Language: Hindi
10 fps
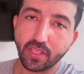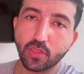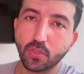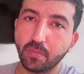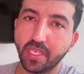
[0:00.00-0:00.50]

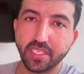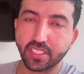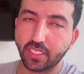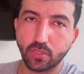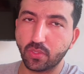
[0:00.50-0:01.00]
तो मैंने
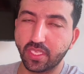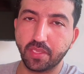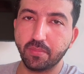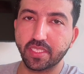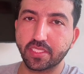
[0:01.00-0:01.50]
शकील को
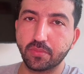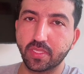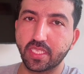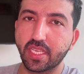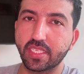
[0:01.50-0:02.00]
यही मैसेज
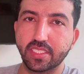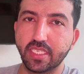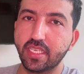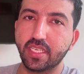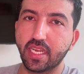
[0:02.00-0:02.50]
बताया कि
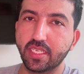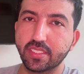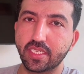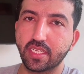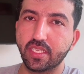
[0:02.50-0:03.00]
शकील ये
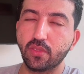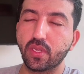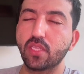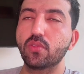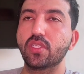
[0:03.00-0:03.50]
गाड़ी स्टार्ट नहीं हो
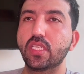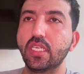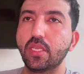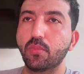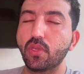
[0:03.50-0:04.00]
रहा है तो
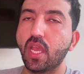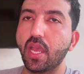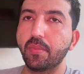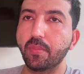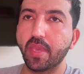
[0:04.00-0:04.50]
शकील ने बोला
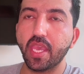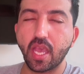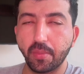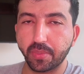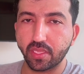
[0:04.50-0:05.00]
अभी मैं
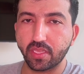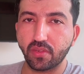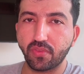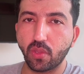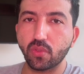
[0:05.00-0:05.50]
आपकी
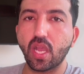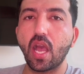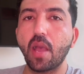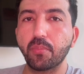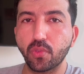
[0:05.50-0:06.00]
तरफ आऊँगा
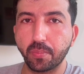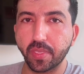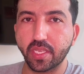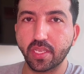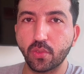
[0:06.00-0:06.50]
आपको
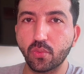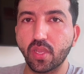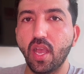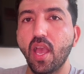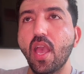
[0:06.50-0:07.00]
पिक
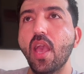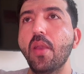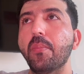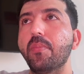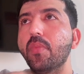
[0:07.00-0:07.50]
करूँगा
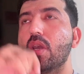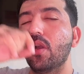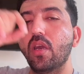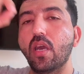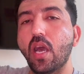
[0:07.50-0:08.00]

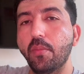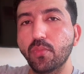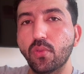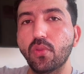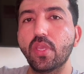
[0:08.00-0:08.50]

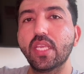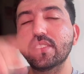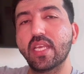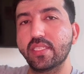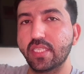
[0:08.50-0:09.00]
हम दोनों एक
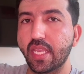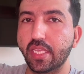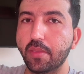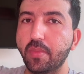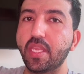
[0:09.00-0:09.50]
साथ
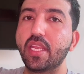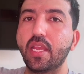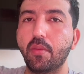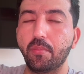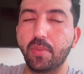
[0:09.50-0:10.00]
जाएंगे मेरे
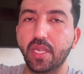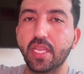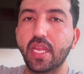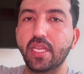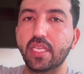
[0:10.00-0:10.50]
गा,
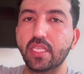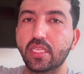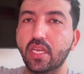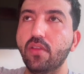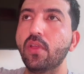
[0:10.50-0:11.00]
बड़े गाड़ी की
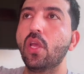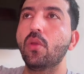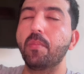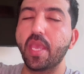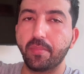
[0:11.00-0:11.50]

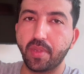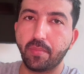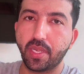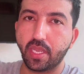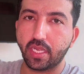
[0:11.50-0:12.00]
तरफ मैं अपना
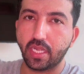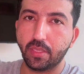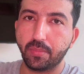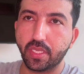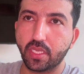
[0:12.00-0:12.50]
बड़ा
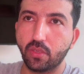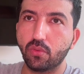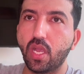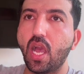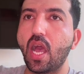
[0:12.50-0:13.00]
गाड़ी पिक
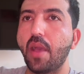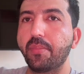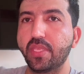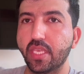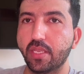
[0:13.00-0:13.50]
करूँगा
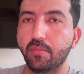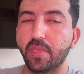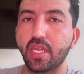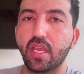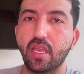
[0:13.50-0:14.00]
आप ये
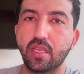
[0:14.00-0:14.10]
मेरा